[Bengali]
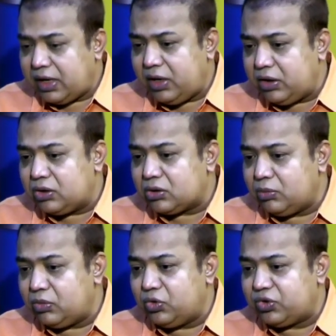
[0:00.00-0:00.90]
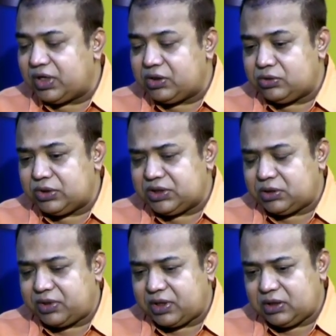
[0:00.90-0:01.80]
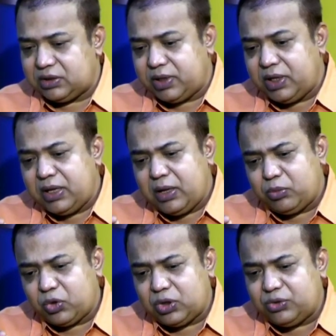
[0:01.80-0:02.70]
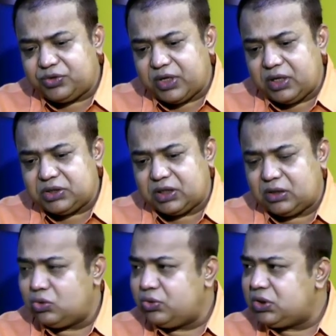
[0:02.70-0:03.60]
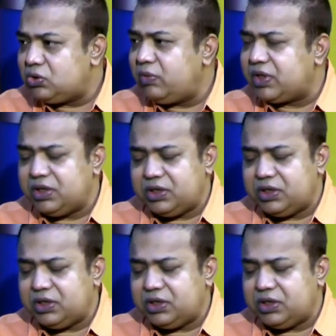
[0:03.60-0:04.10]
এইরকম গোসা গোছা হিসাবে থাকে জানে প্রতি গোসায় সাধারণত দুইটা চুল বা